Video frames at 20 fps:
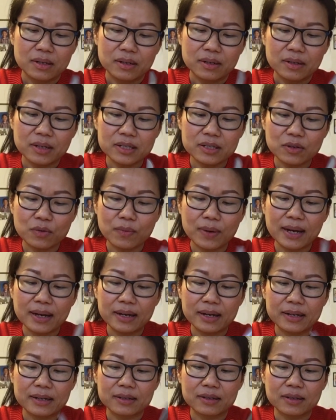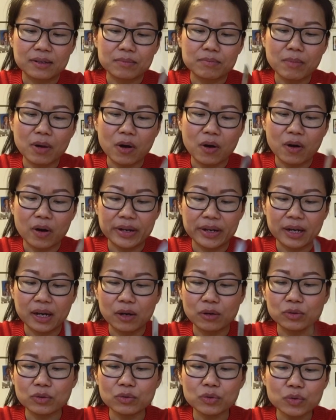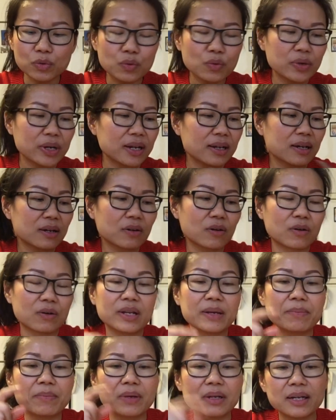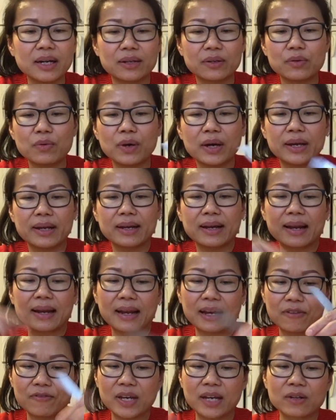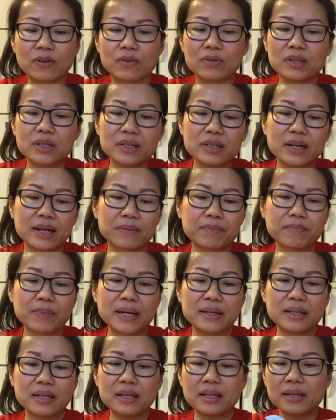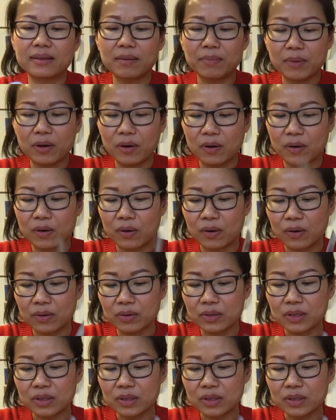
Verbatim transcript: เนื่องจากว่าหมอเนี่ยเขาต้องดูในเรื่องของริ่มเลือดด้วยการไหลเวียนของเลือดไปที่สมอง